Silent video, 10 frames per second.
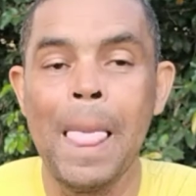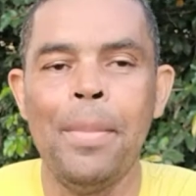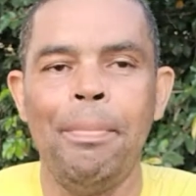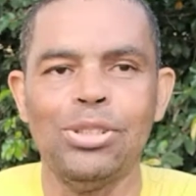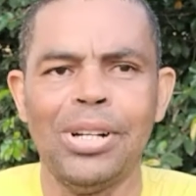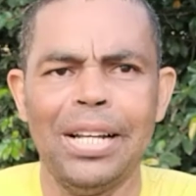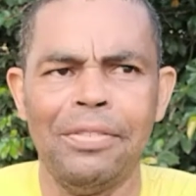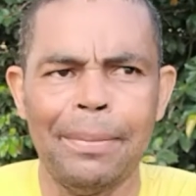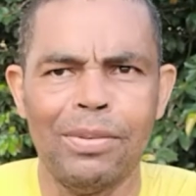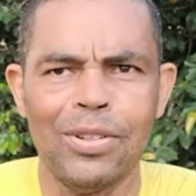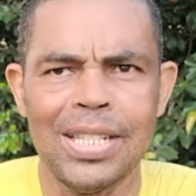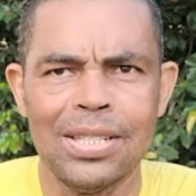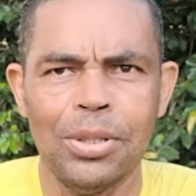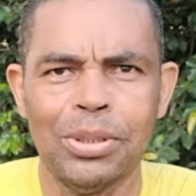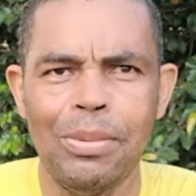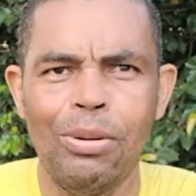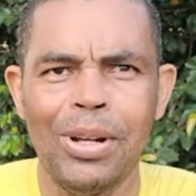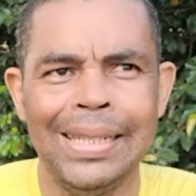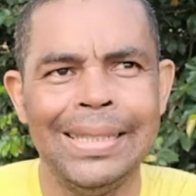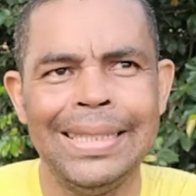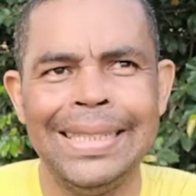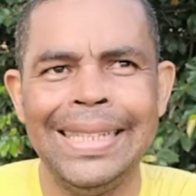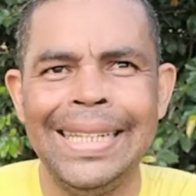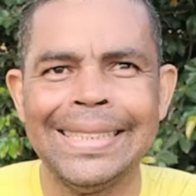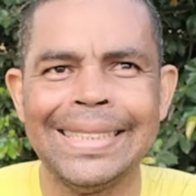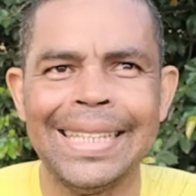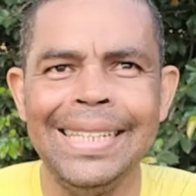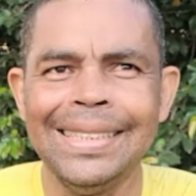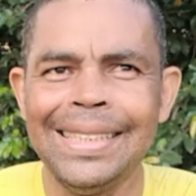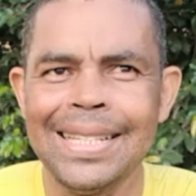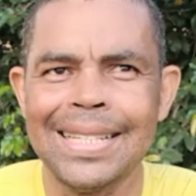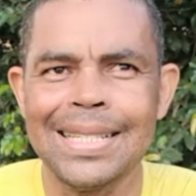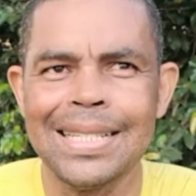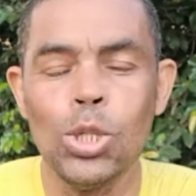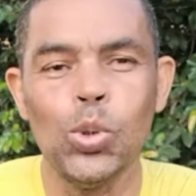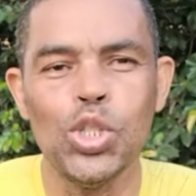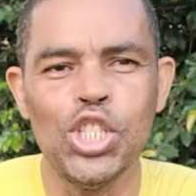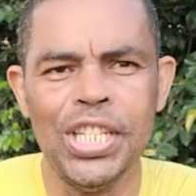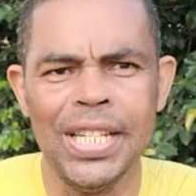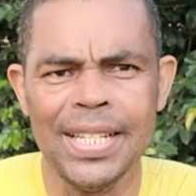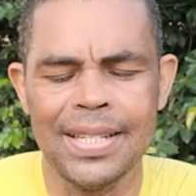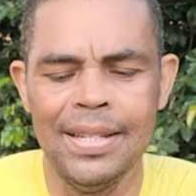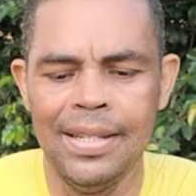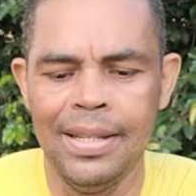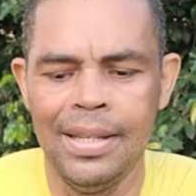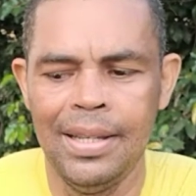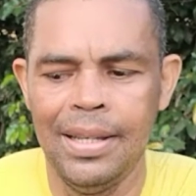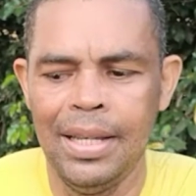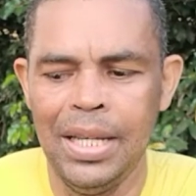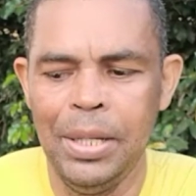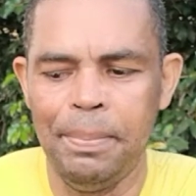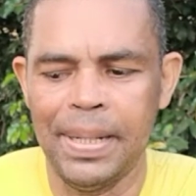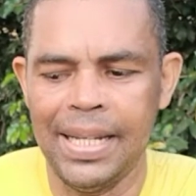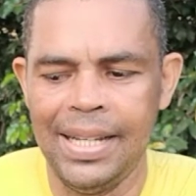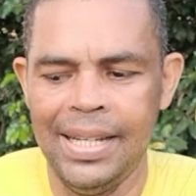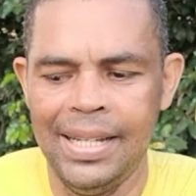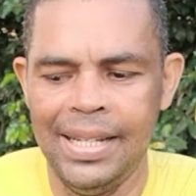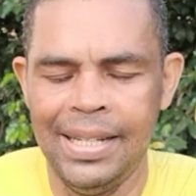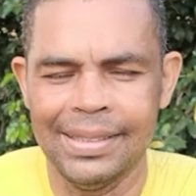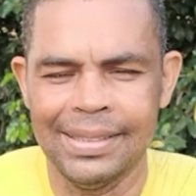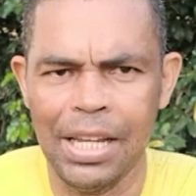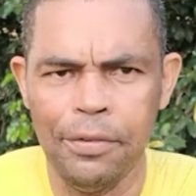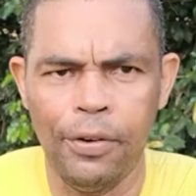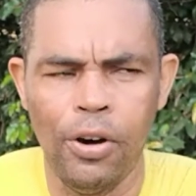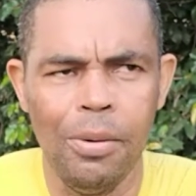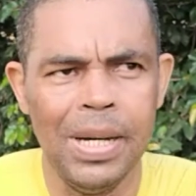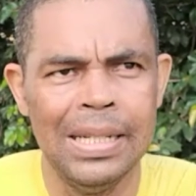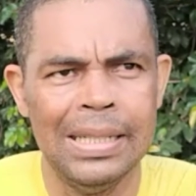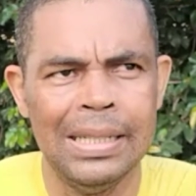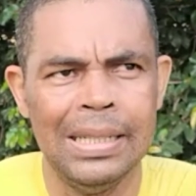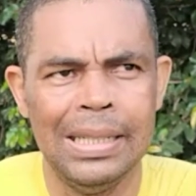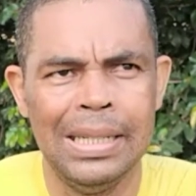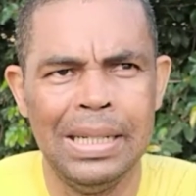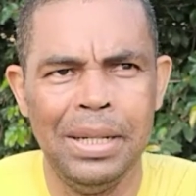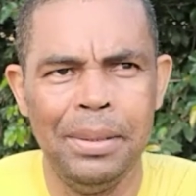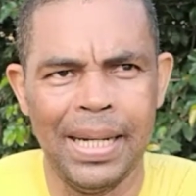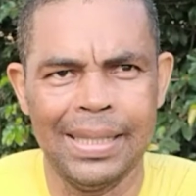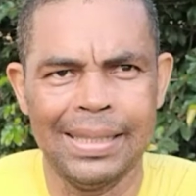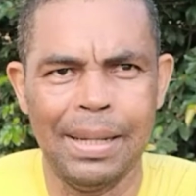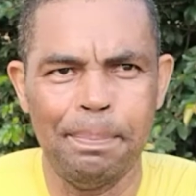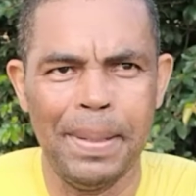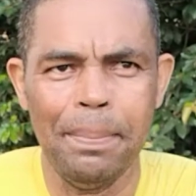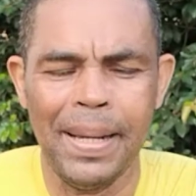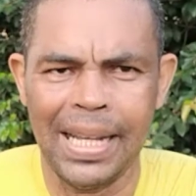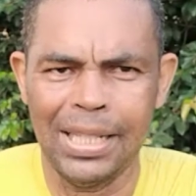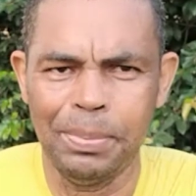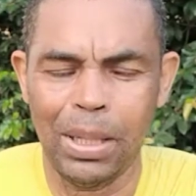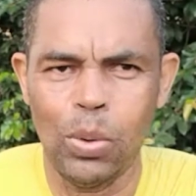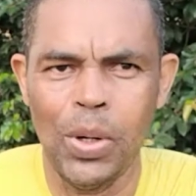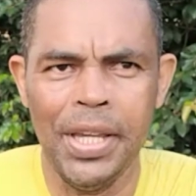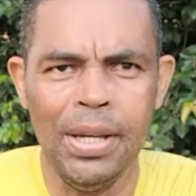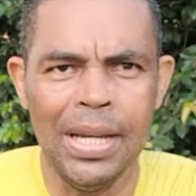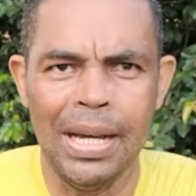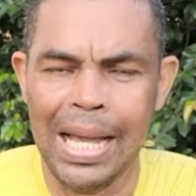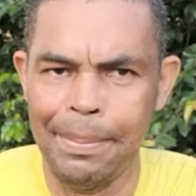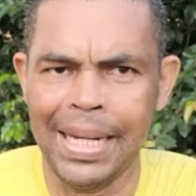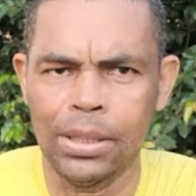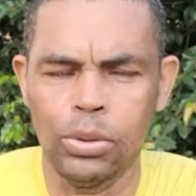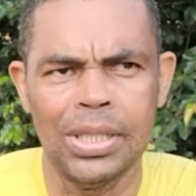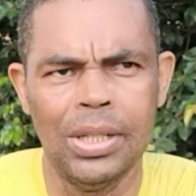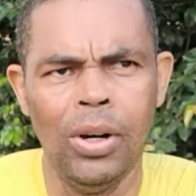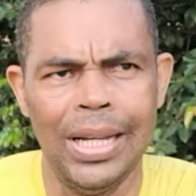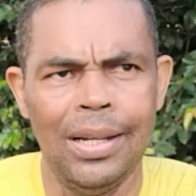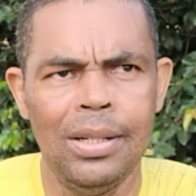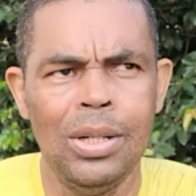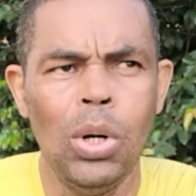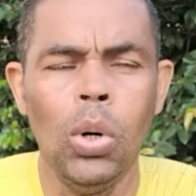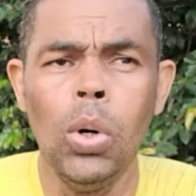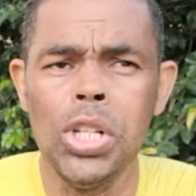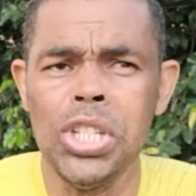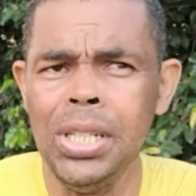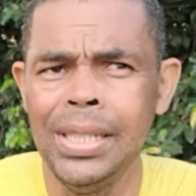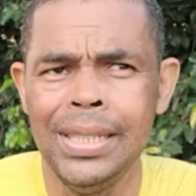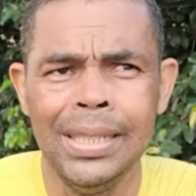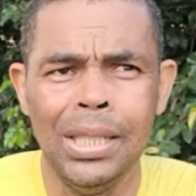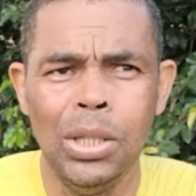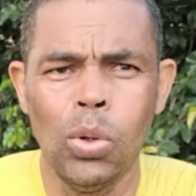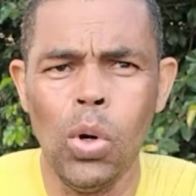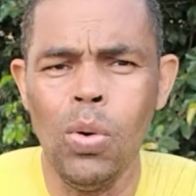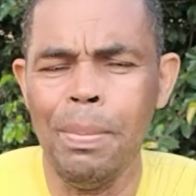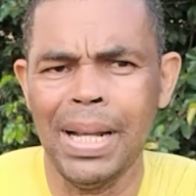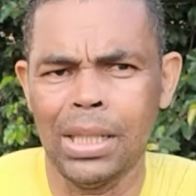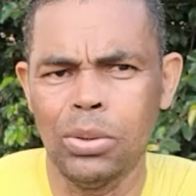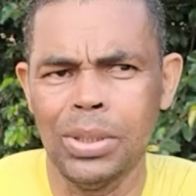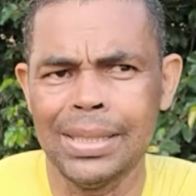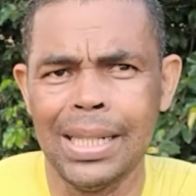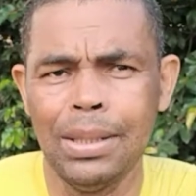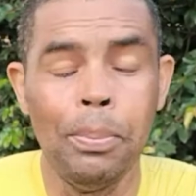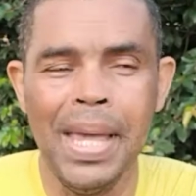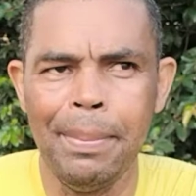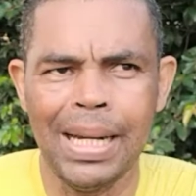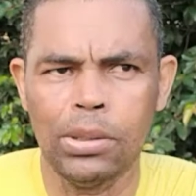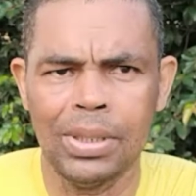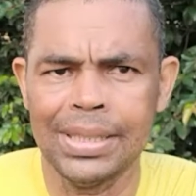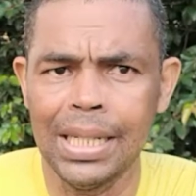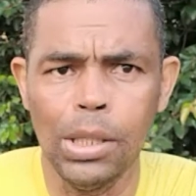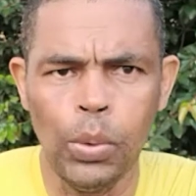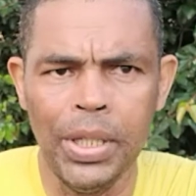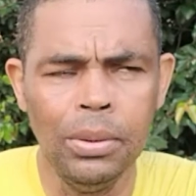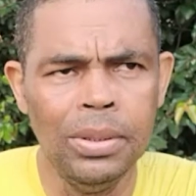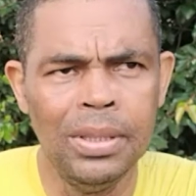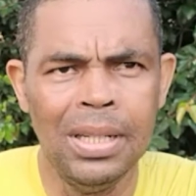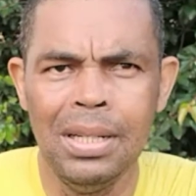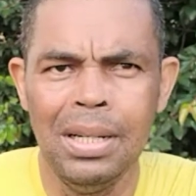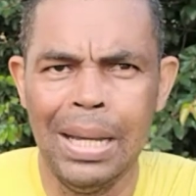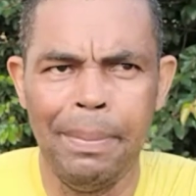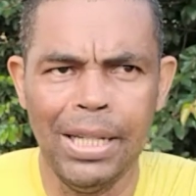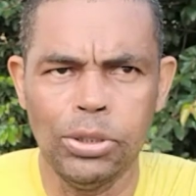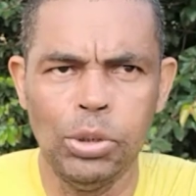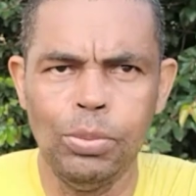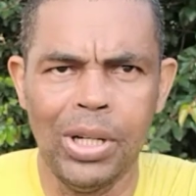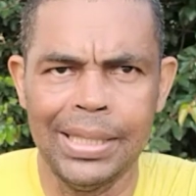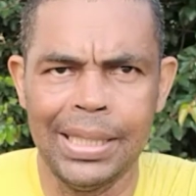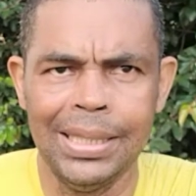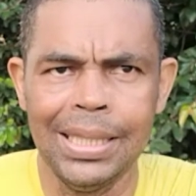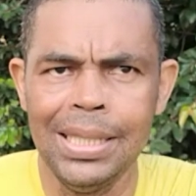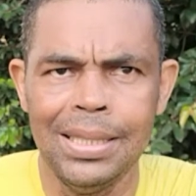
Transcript: Mas eu quero falar para vocês que eu tenho agora 35 dias para estar tá em forma, para estar tá preparado para correr a maratona. Olha, hoje eu corro uma maratona, meia maratona tranquilo, abaixo de 1 hora e 30,